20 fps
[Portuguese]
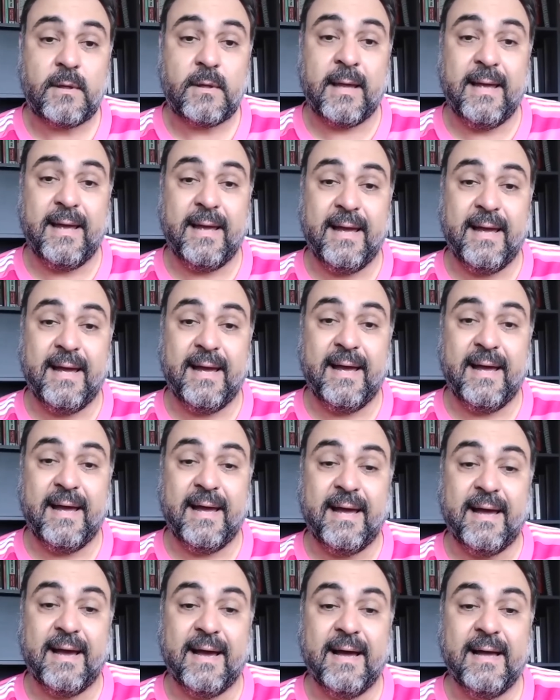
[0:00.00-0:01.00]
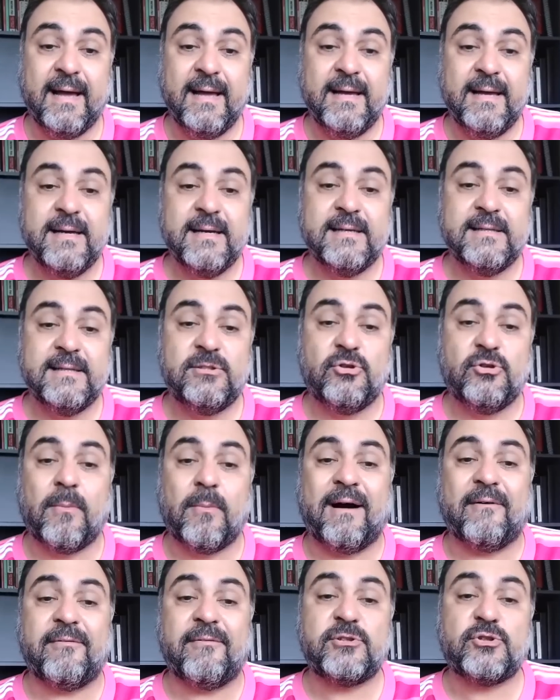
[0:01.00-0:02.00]
é, de uma, de
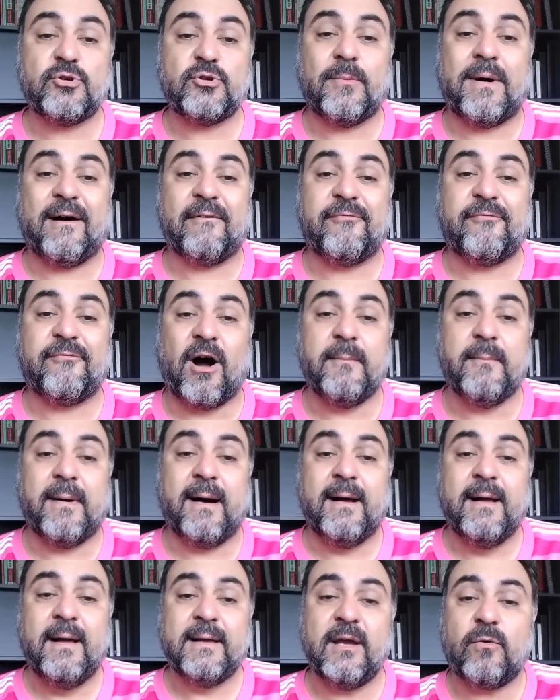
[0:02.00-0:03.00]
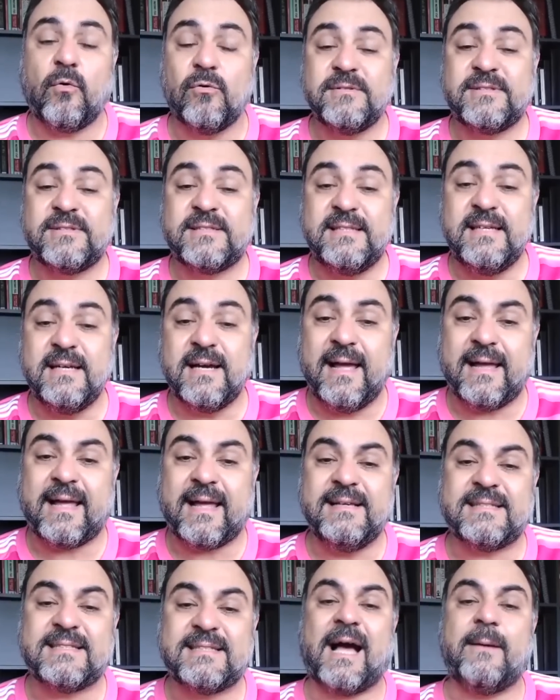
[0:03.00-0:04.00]
uma forma que consiga aí,
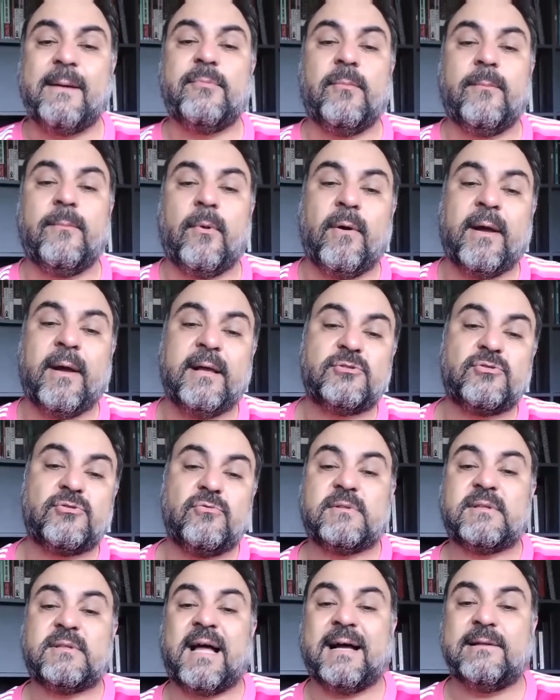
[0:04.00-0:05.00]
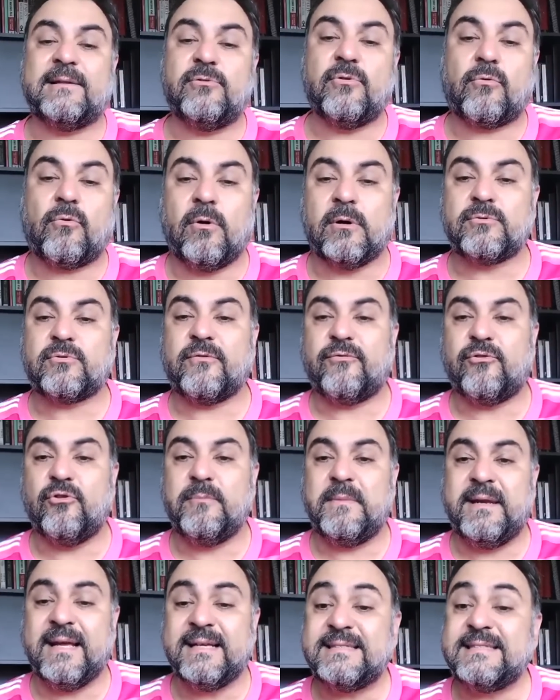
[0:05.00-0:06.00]
quem sabe, um bom resultado contra o
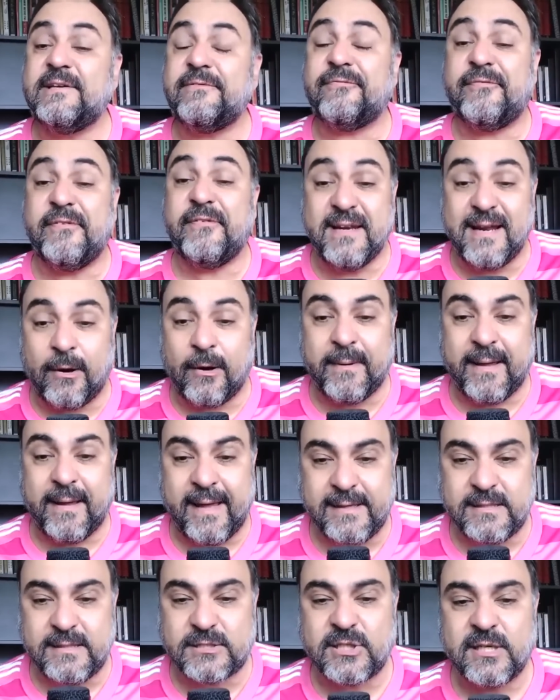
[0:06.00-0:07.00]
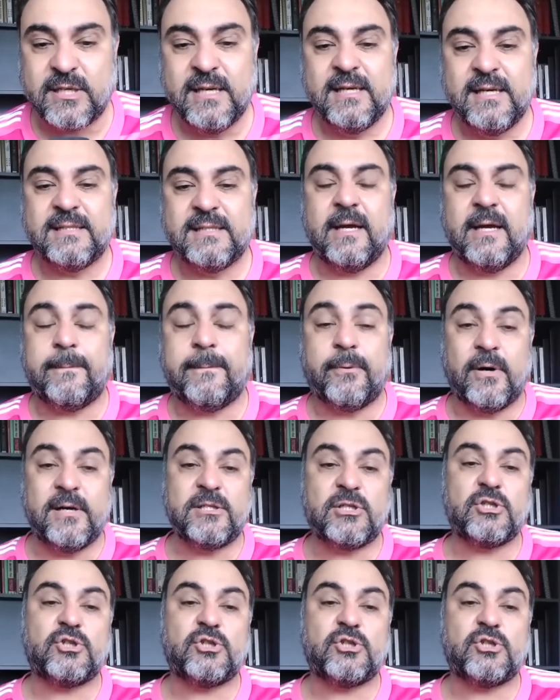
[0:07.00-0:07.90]
Fluminense. E finalmente, depois de